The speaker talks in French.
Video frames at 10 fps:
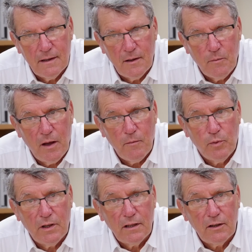Eh bien,
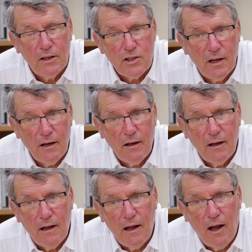peut-être déjà
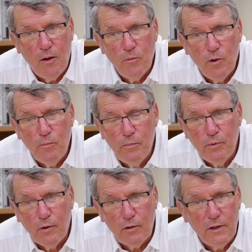un mot
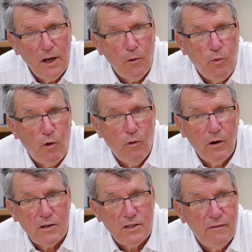pour dire
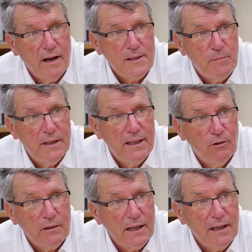pourquoi j'avais accepté d'y
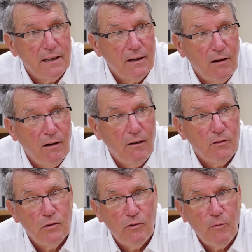entrer en
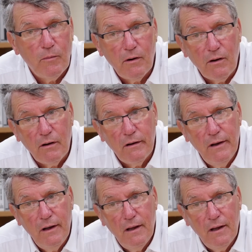novembre euh,
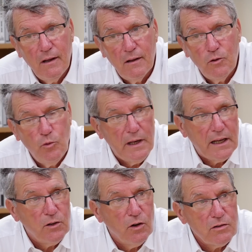
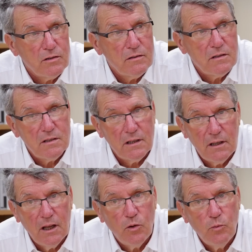2014,
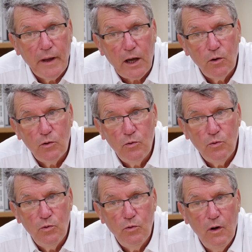c'était une période
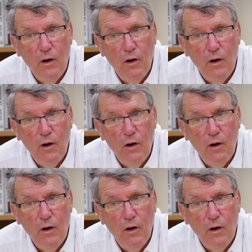où